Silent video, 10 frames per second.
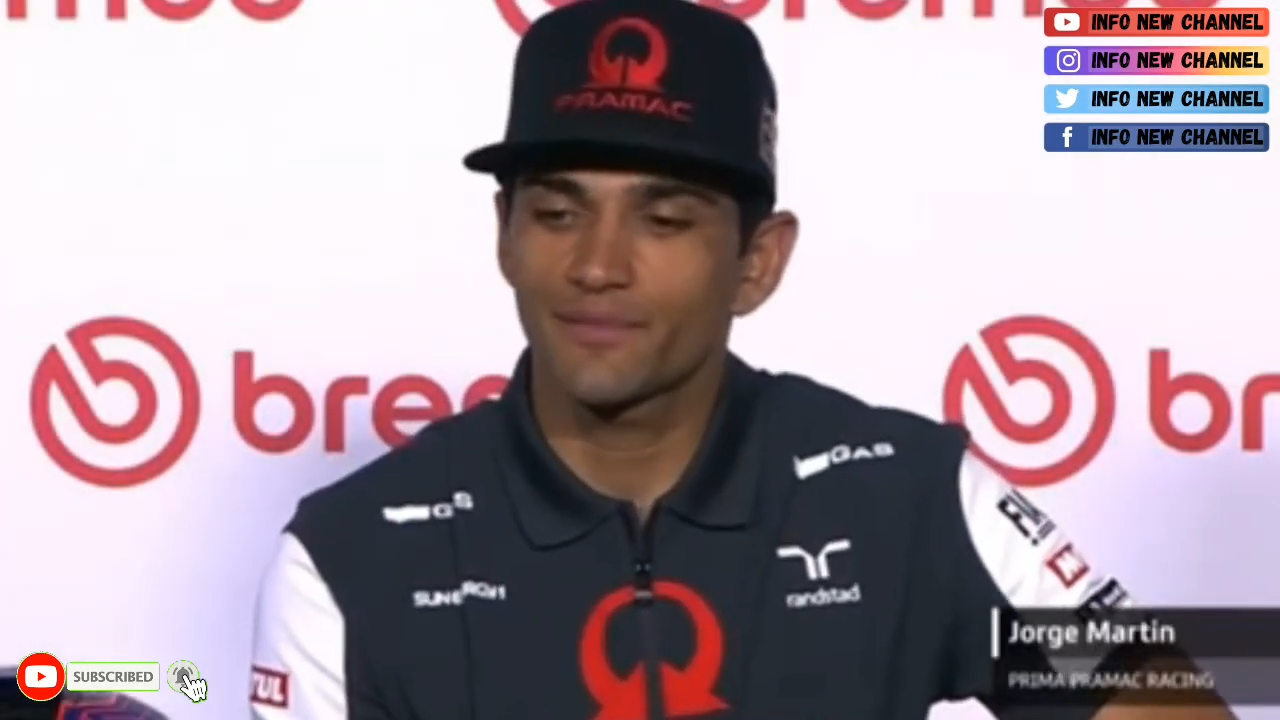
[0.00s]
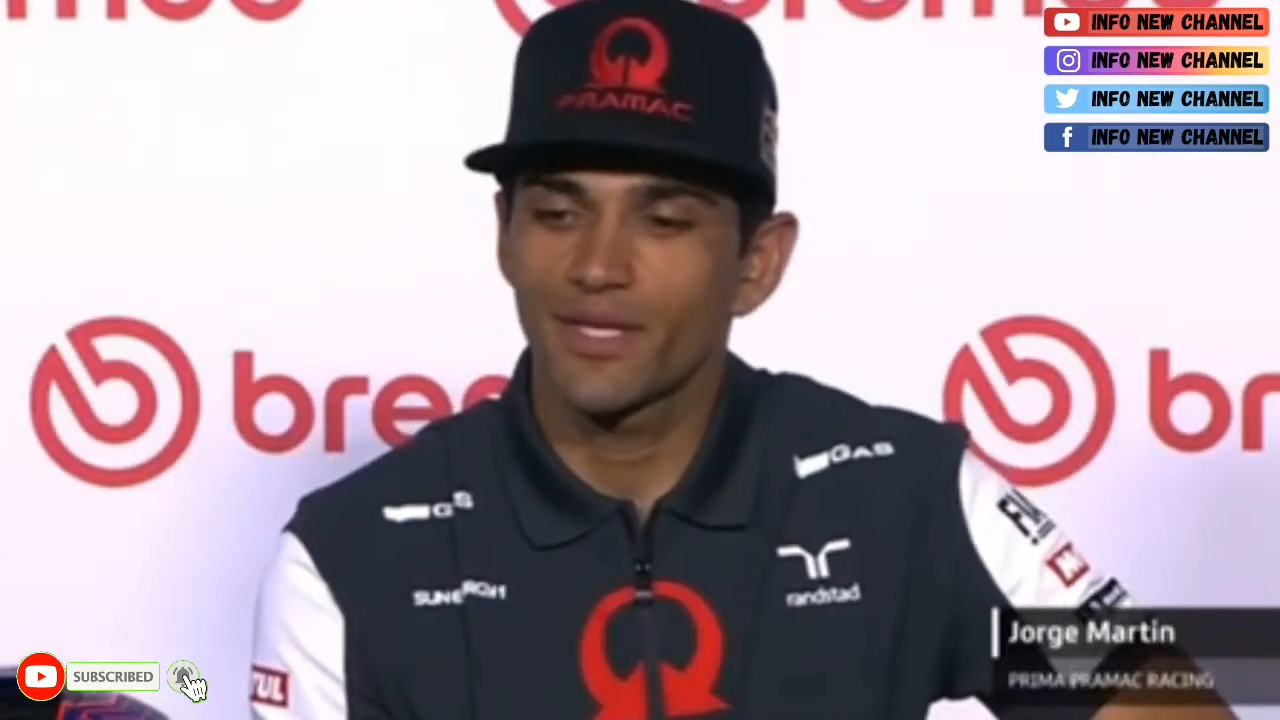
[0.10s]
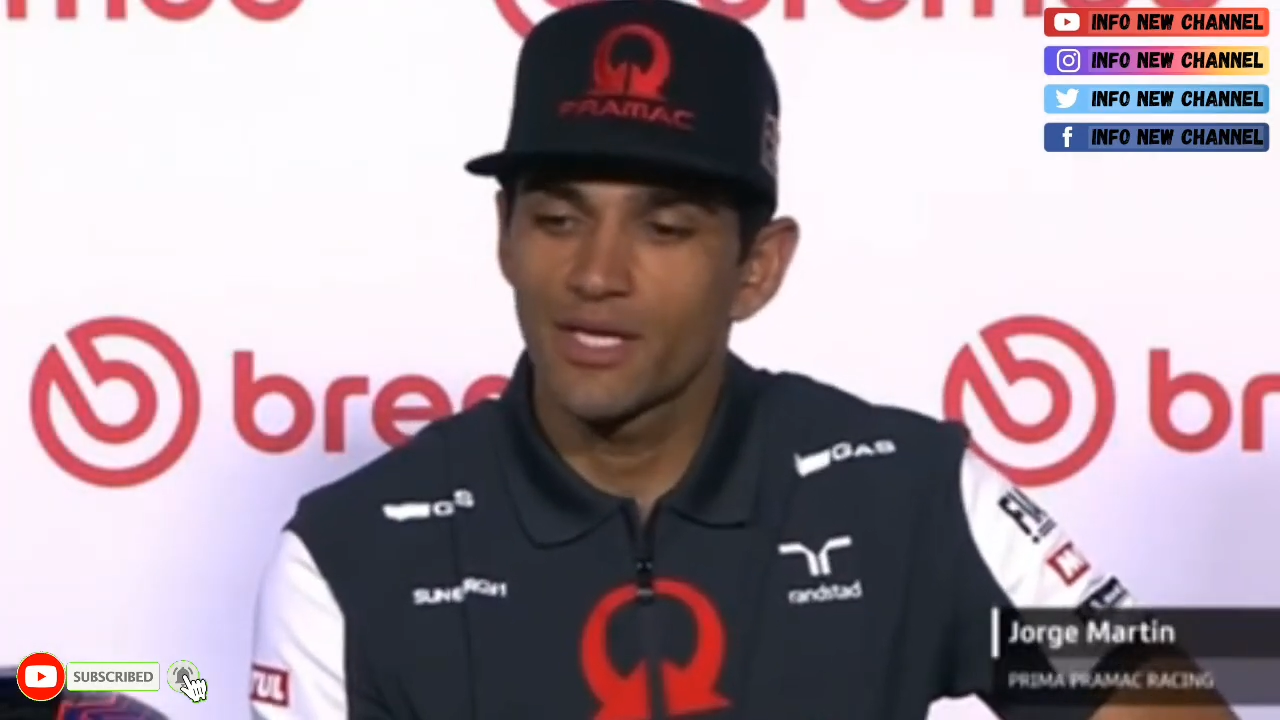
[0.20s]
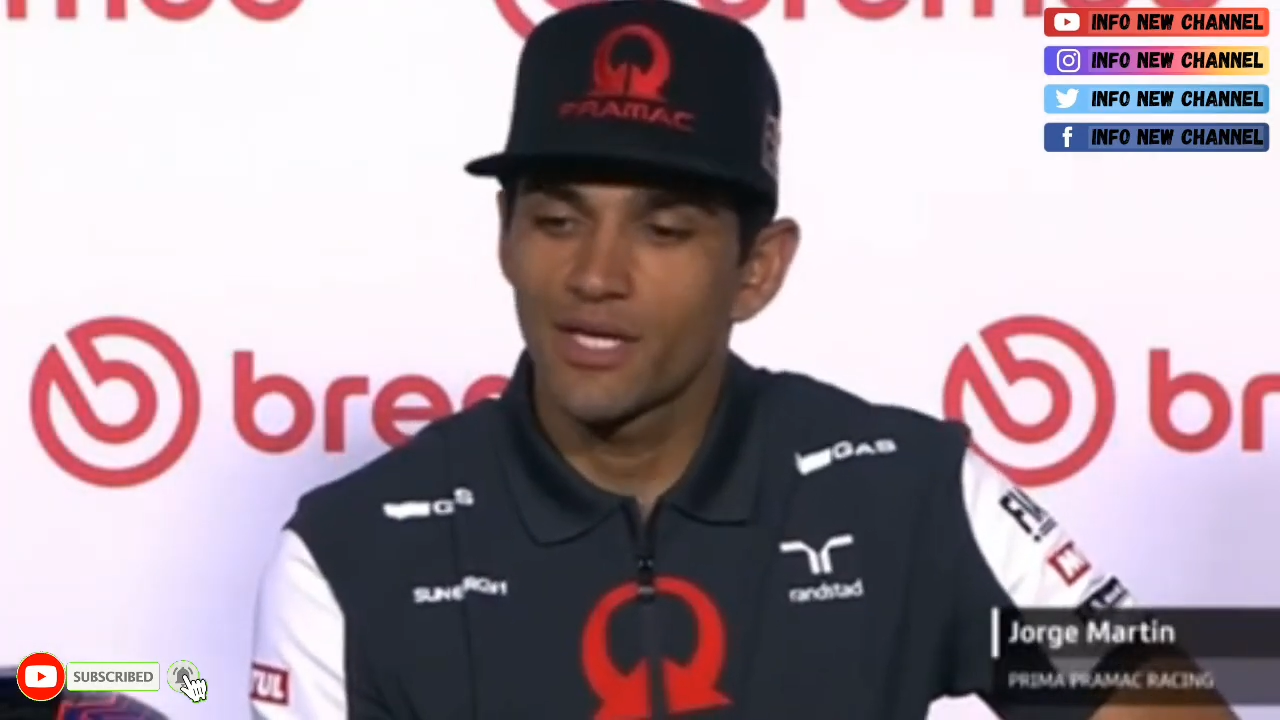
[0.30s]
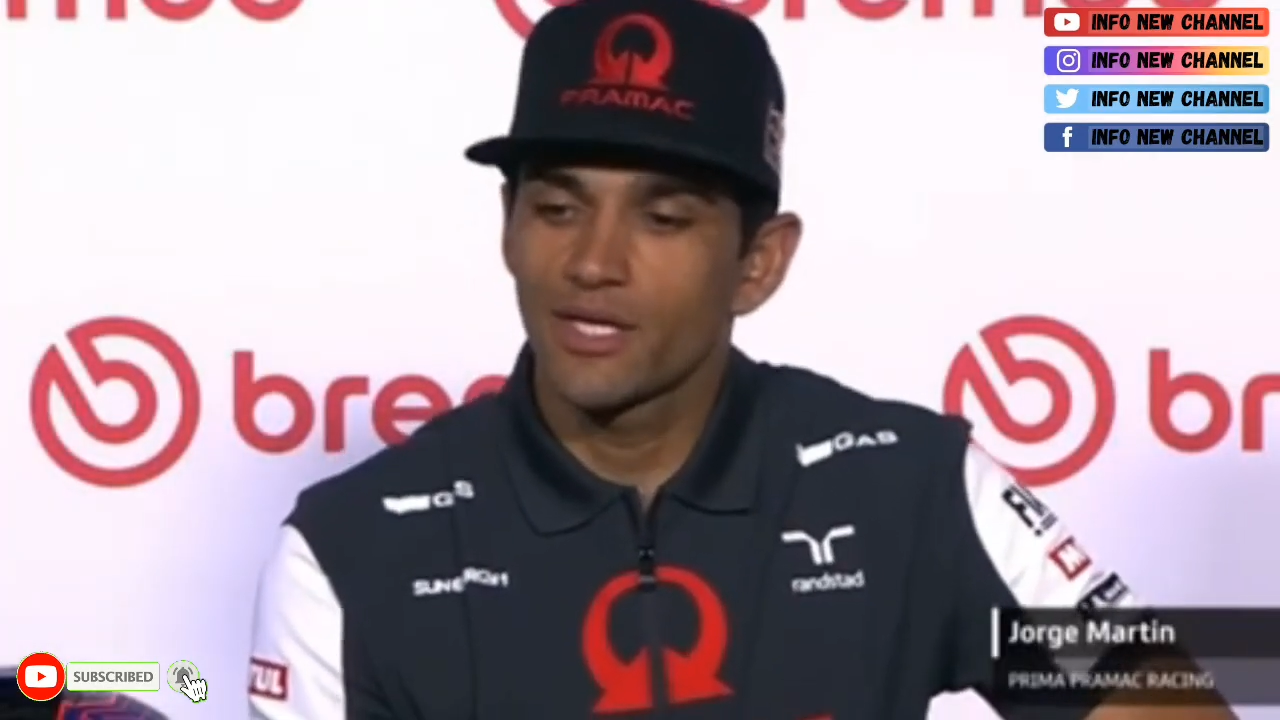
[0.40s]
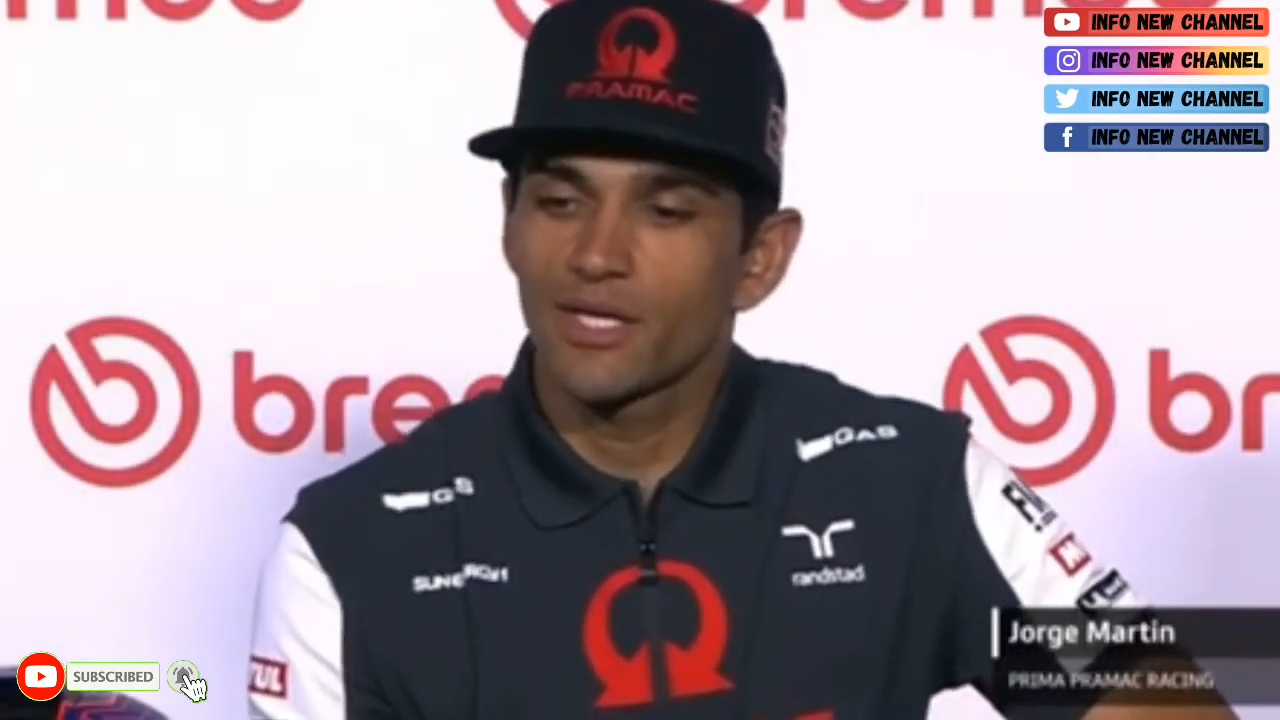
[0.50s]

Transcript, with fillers: yang pernah